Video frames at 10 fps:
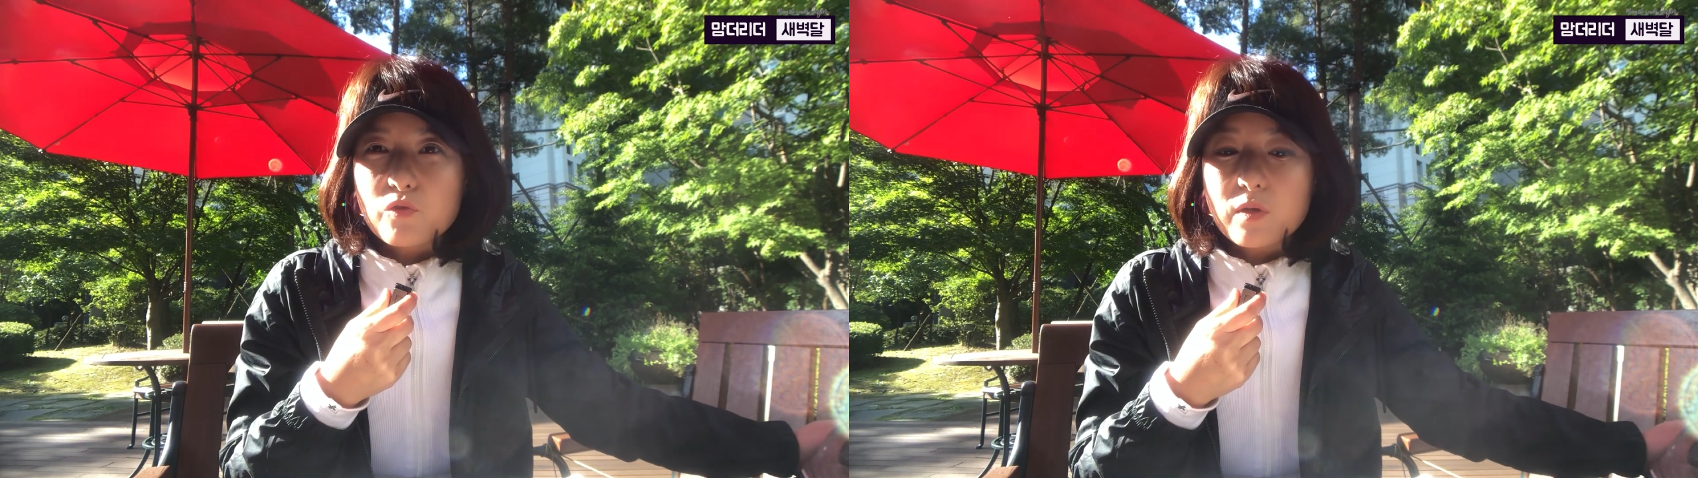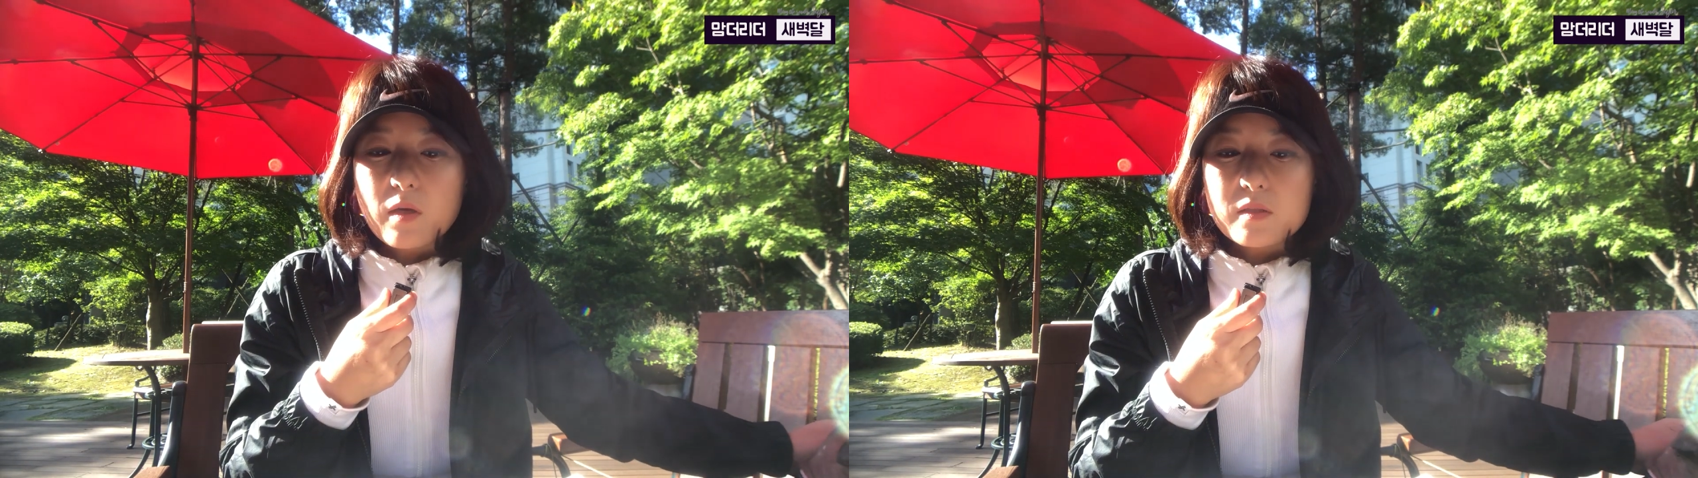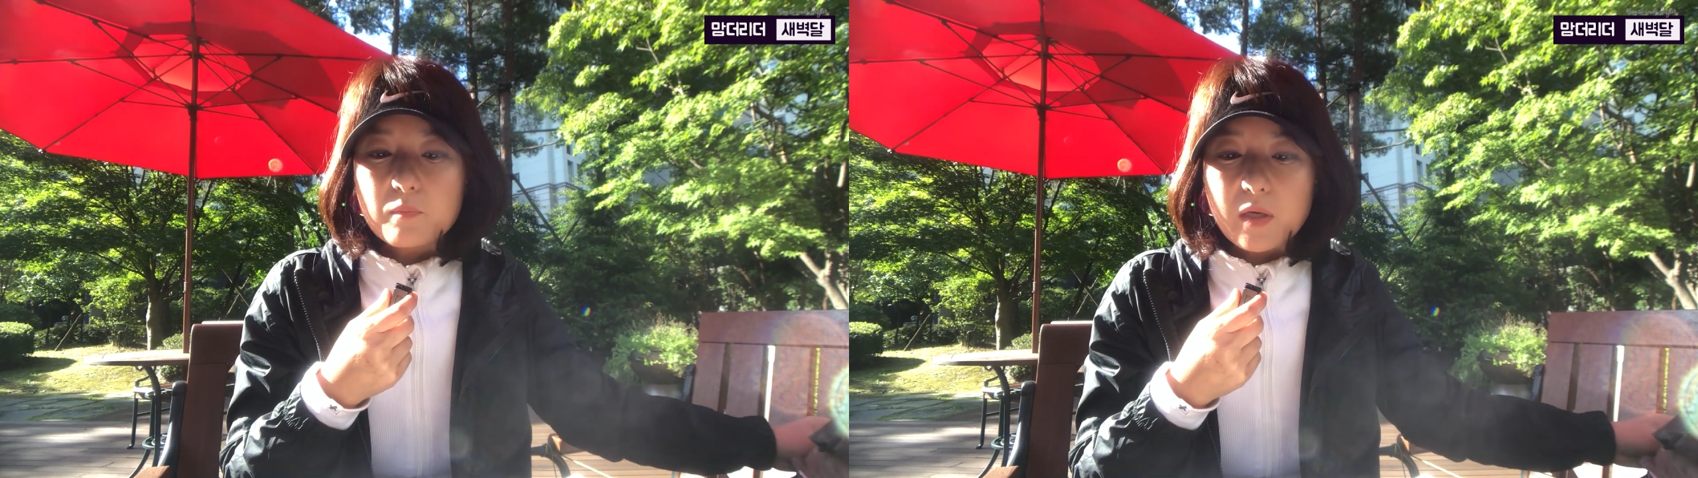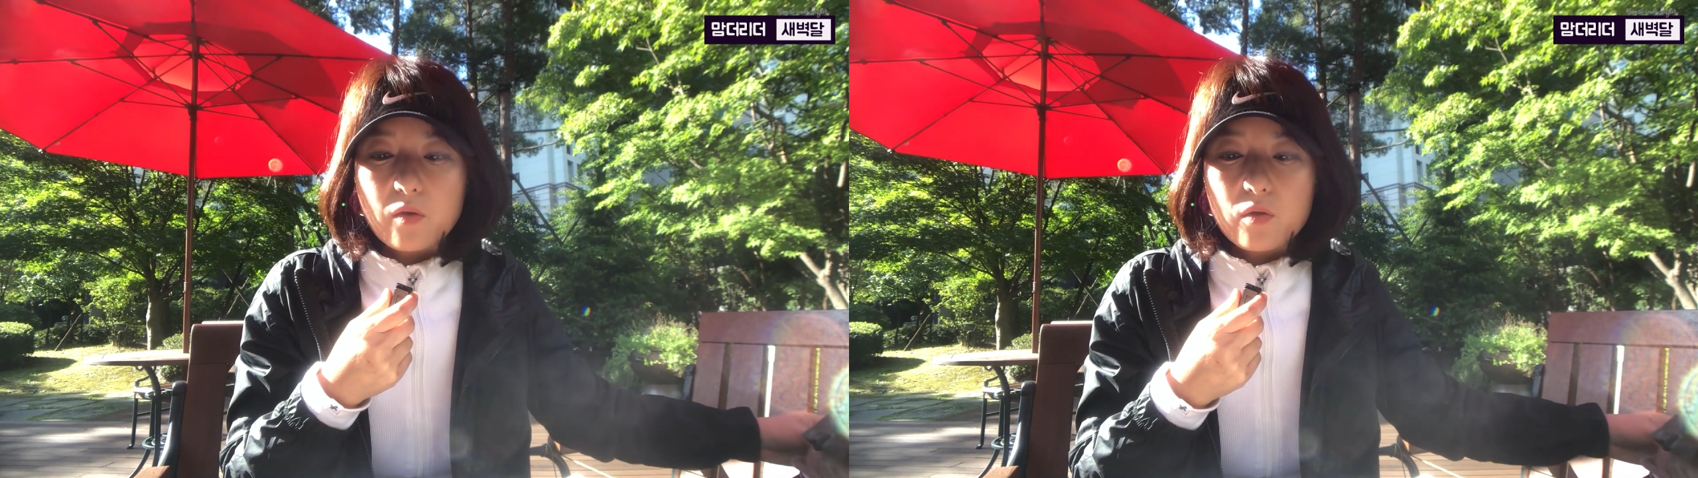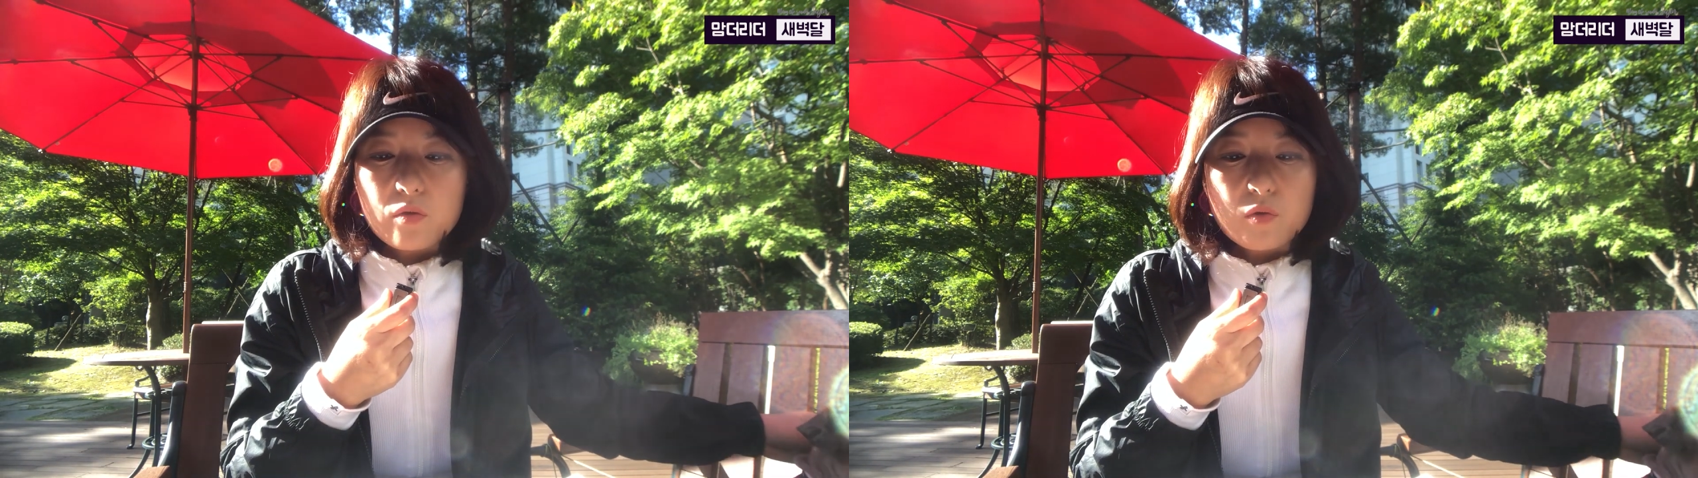귀가
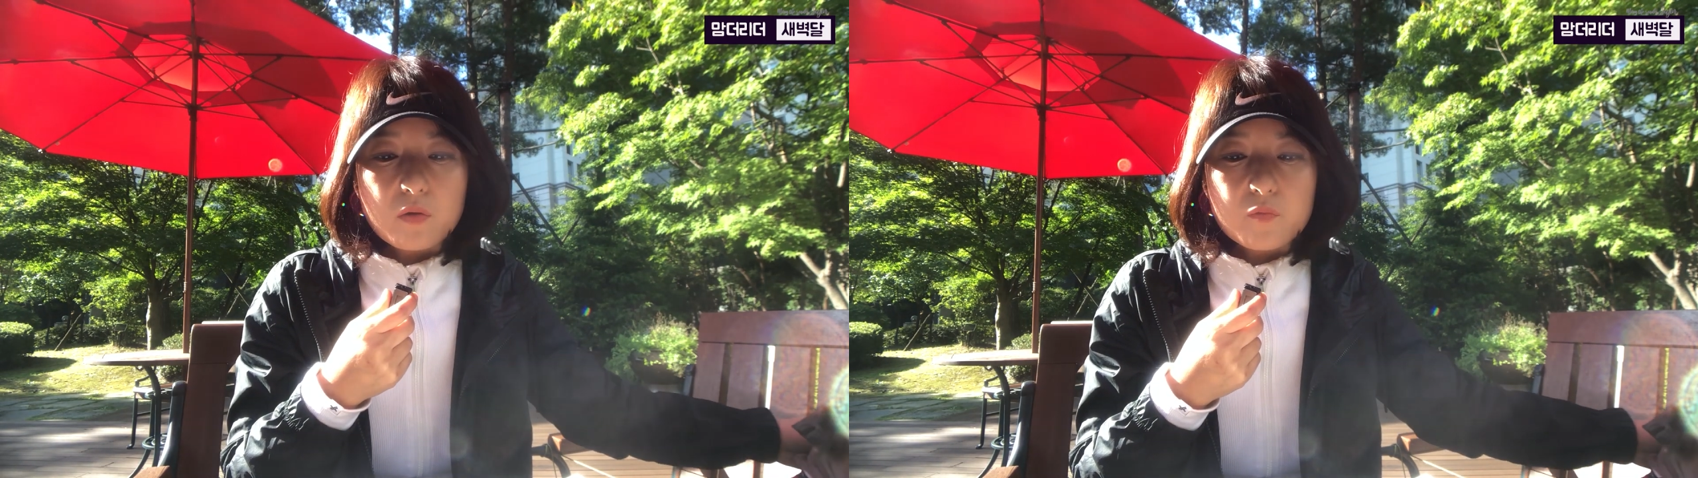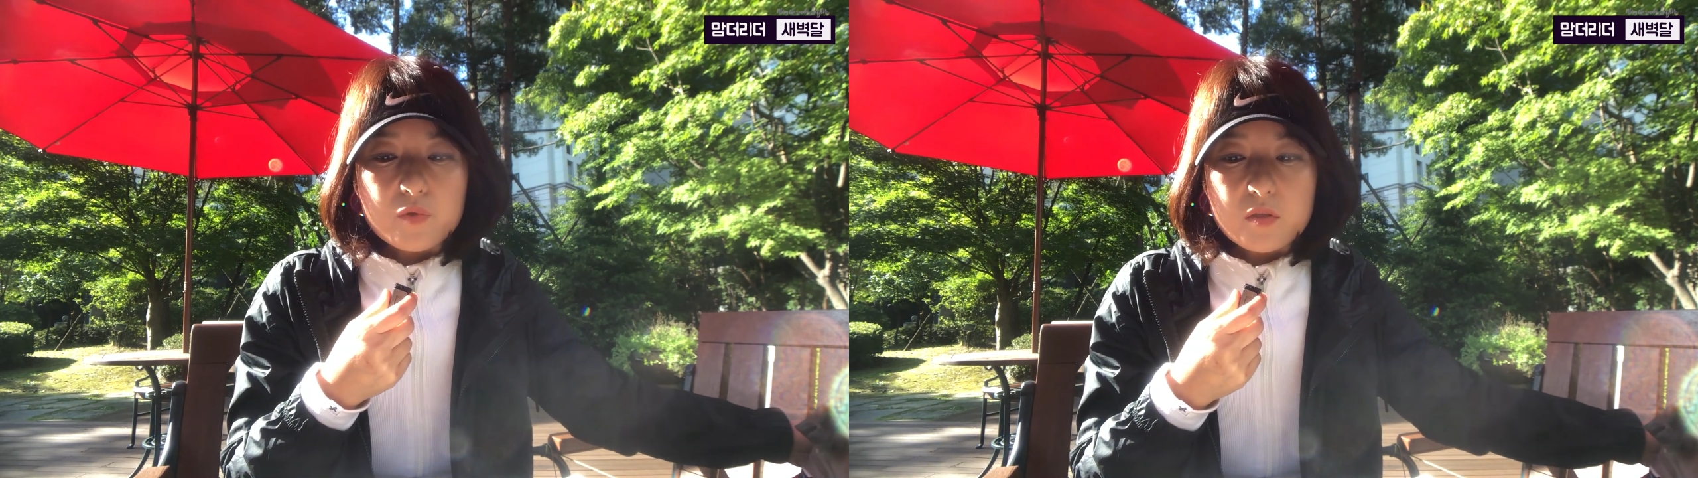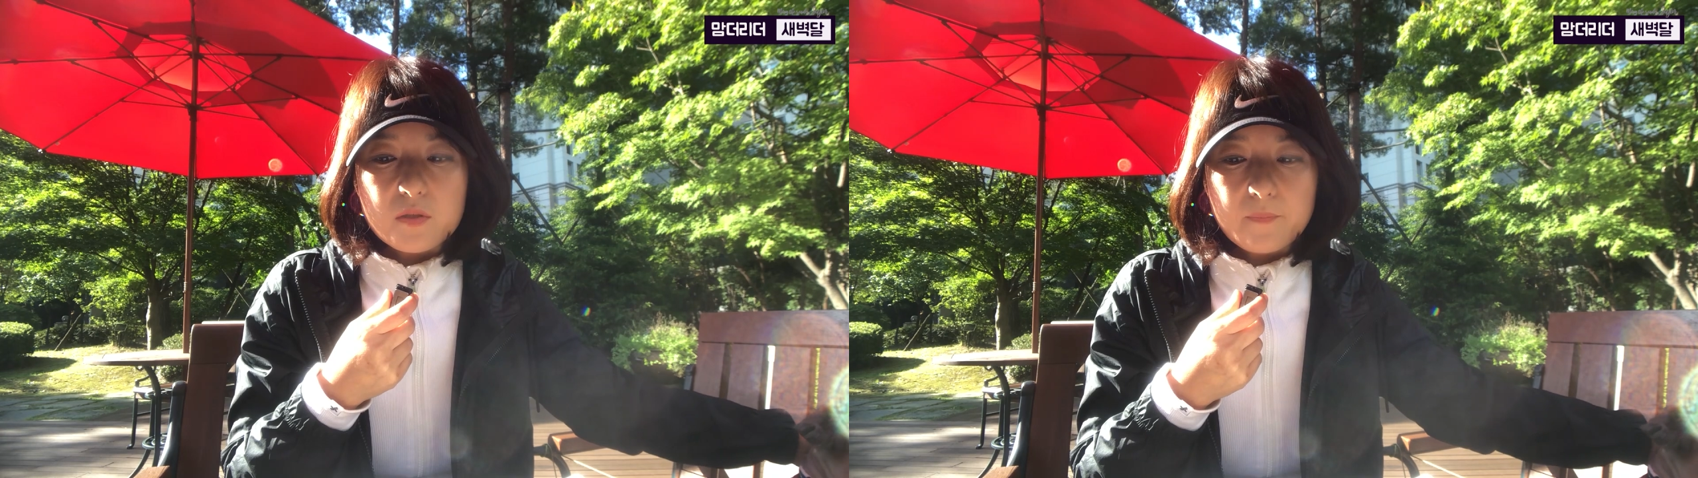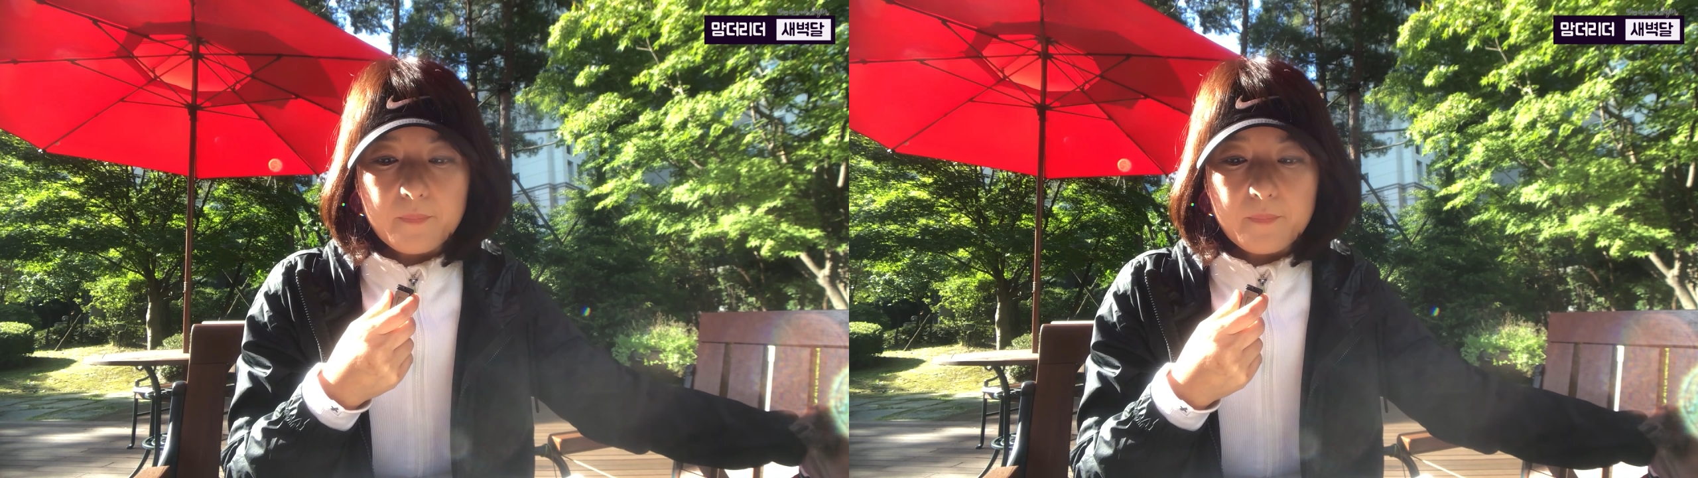막혀있는 경우가 문제지.